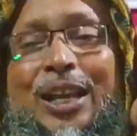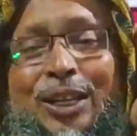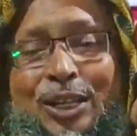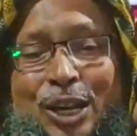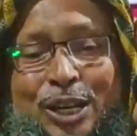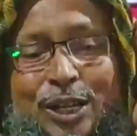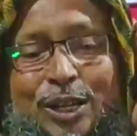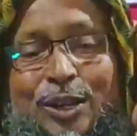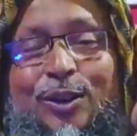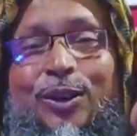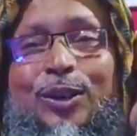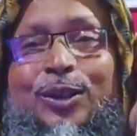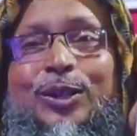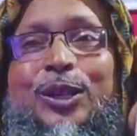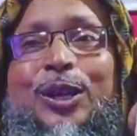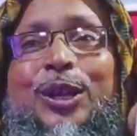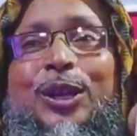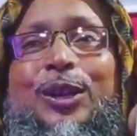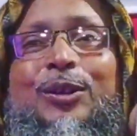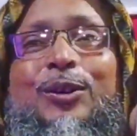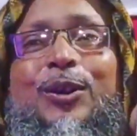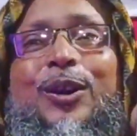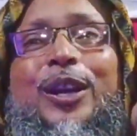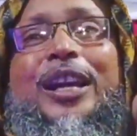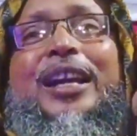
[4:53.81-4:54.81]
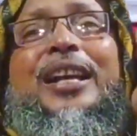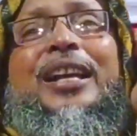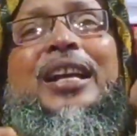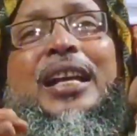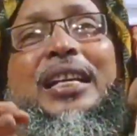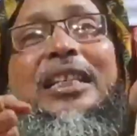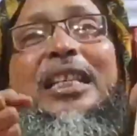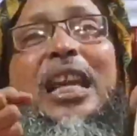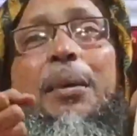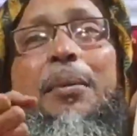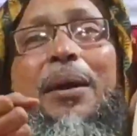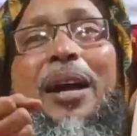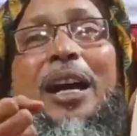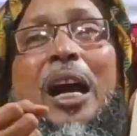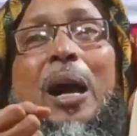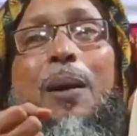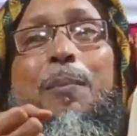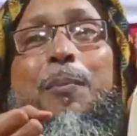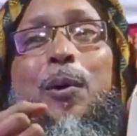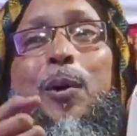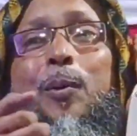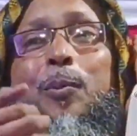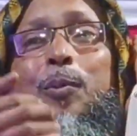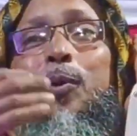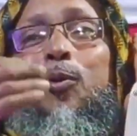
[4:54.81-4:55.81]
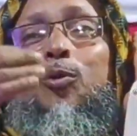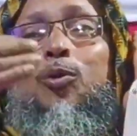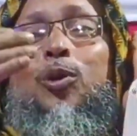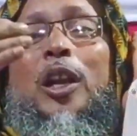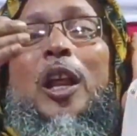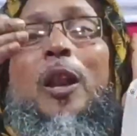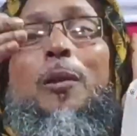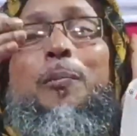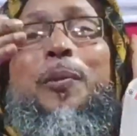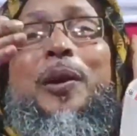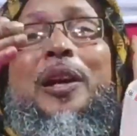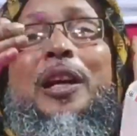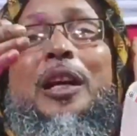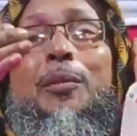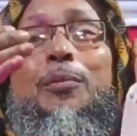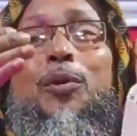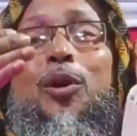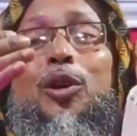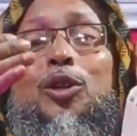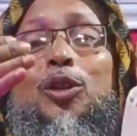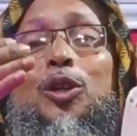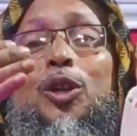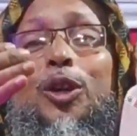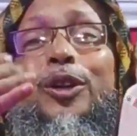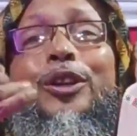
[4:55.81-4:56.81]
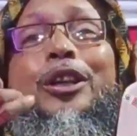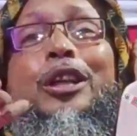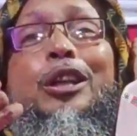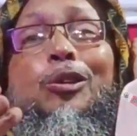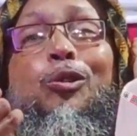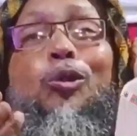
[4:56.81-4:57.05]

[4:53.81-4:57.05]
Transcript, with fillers: সঙ্গে গোসল করে জামা কাপড় পরে উঠে পিটি বসলো